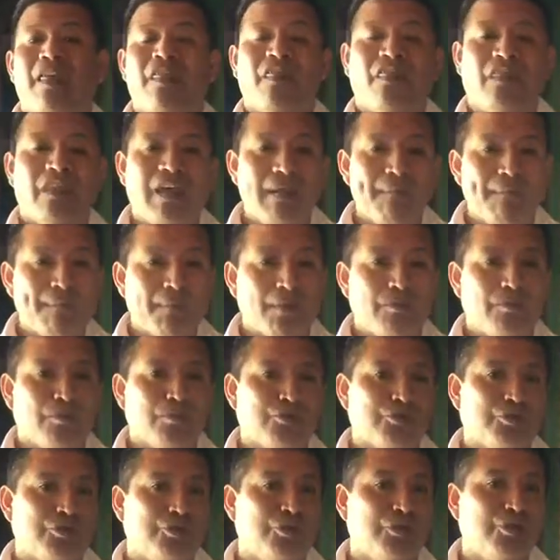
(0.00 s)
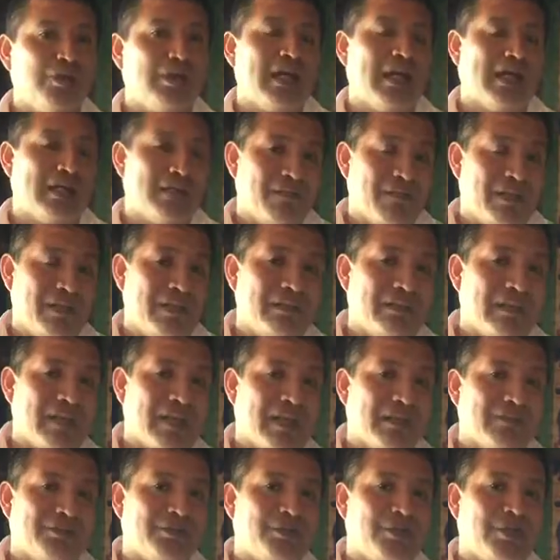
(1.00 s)
de promoción a nivel
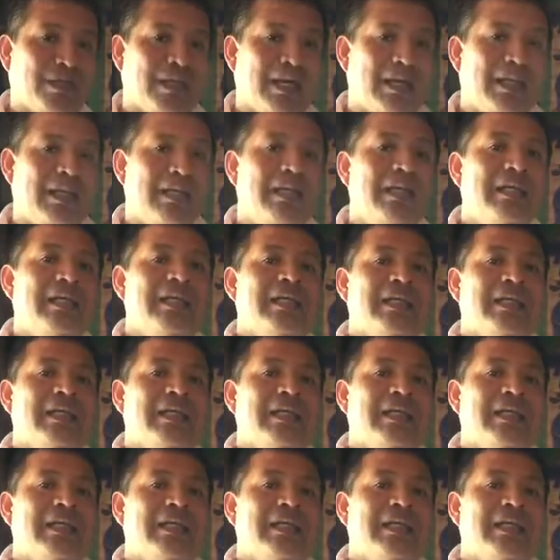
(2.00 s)
internacional